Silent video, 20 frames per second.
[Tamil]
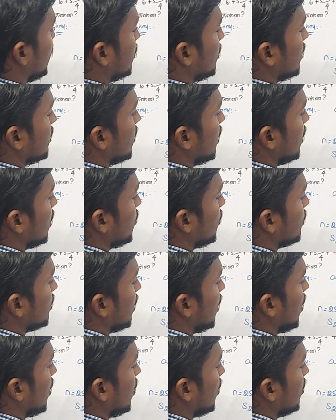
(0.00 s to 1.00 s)
இருபத்தஞ்சுனா
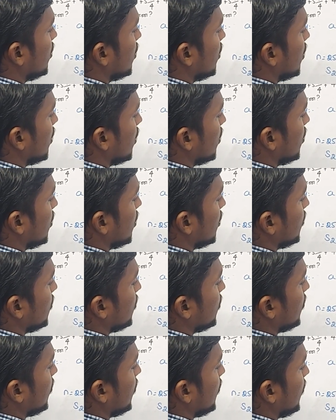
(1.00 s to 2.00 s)
இருபத்தி நாலு
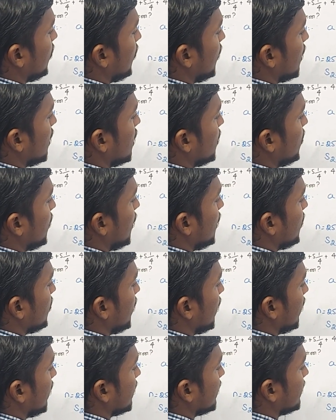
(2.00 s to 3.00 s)
மல்டிப்ளை
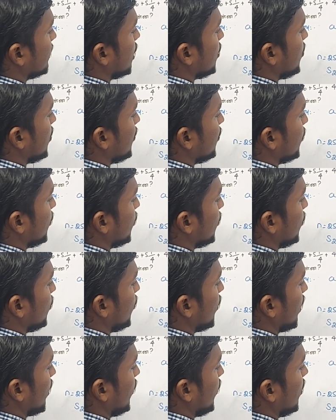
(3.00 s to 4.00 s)
மைனஸ் த்ரீ பை ஃபோர்
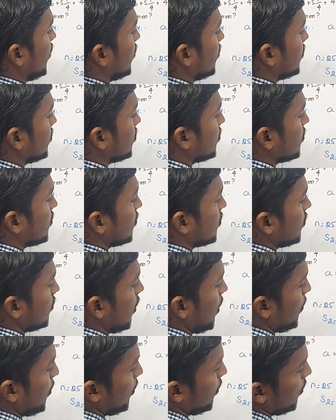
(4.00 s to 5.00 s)
ஓகேவா
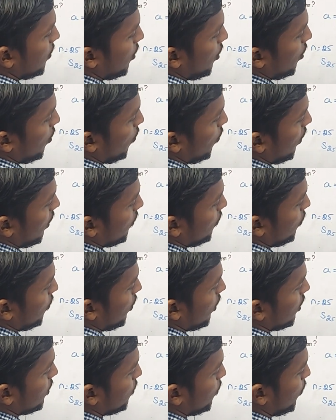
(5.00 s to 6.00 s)
அப்போது ஒன்
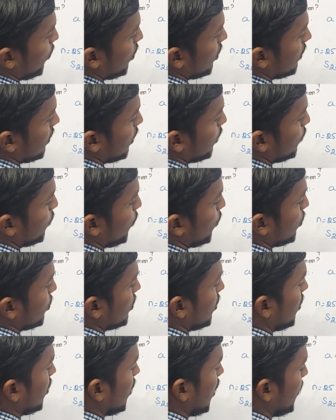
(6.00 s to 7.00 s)
ஃபோர் இஸ் ஃபோர் சிக்ஸ் ஃபோர்
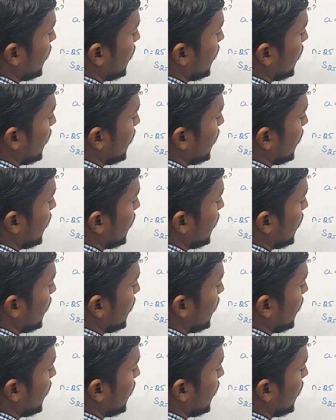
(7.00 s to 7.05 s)
சார்